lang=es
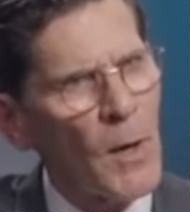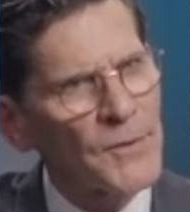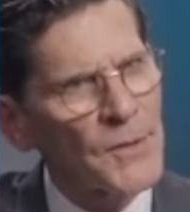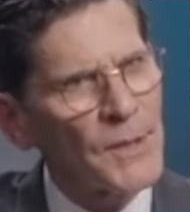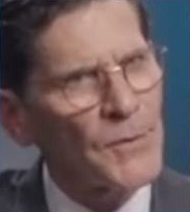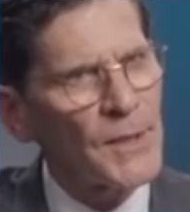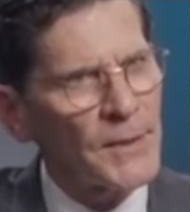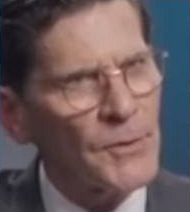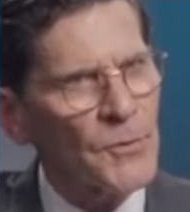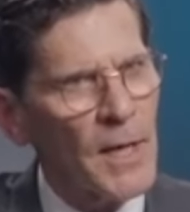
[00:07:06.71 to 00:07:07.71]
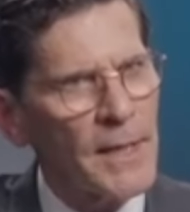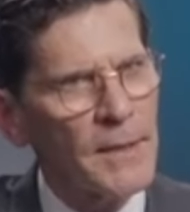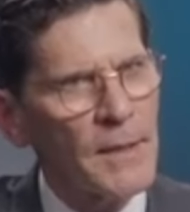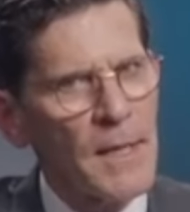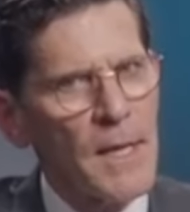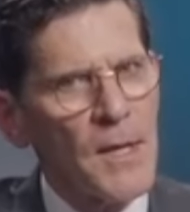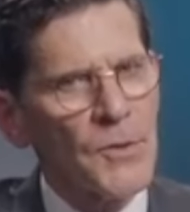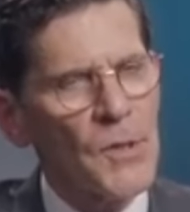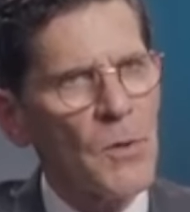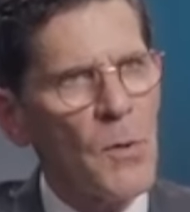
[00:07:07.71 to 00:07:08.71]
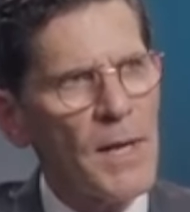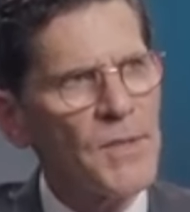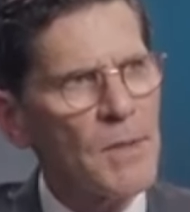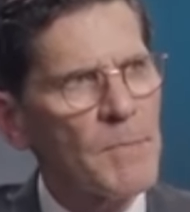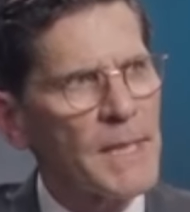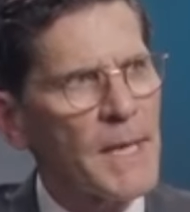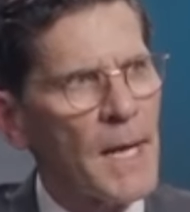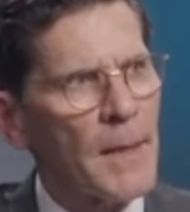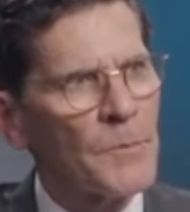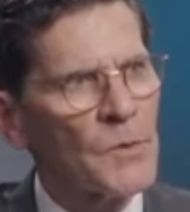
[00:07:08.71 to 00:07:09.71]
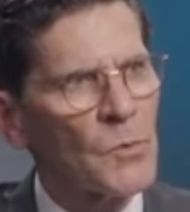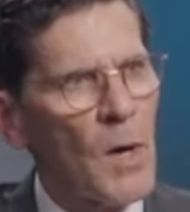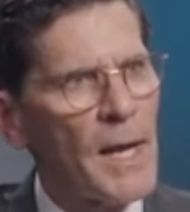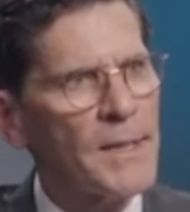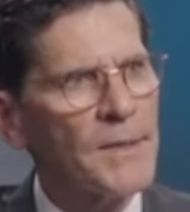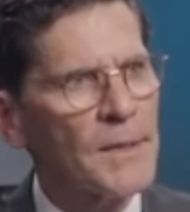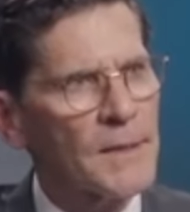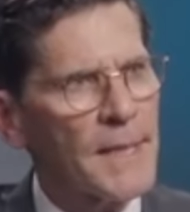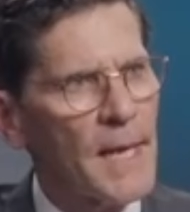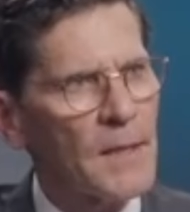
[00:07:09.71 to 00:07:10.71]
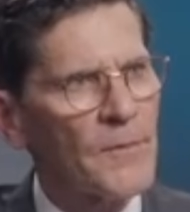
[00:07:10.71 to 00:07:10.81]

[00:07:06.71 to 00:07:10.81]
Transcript: Entonces, la pregunta se convierte en, ¿por qué es que California,